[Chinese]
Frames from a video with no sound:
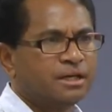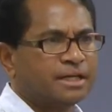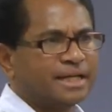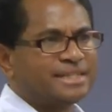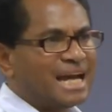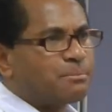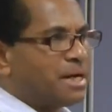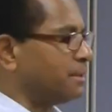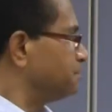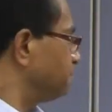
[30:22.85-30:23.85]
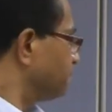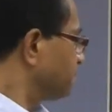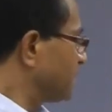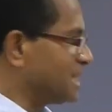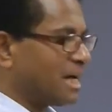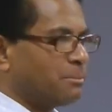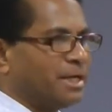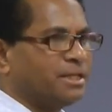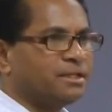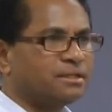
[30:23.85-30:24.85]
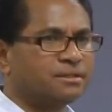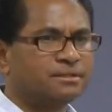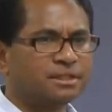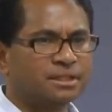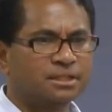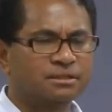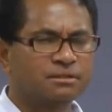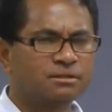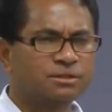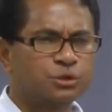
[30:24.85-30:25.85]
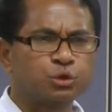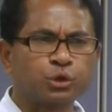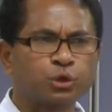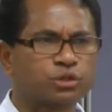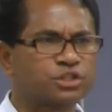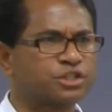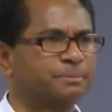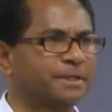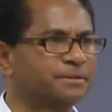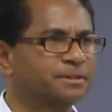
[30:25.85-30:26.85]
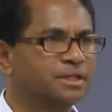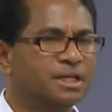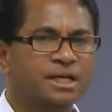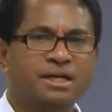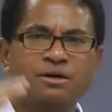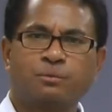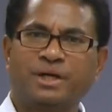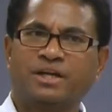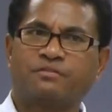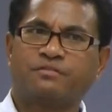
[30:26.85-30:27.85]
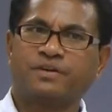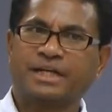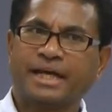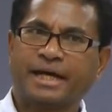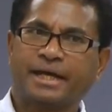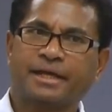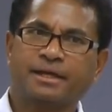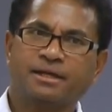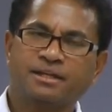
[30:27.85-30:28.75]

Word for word: 那张曼，张曼的的的作用是什么？为了分开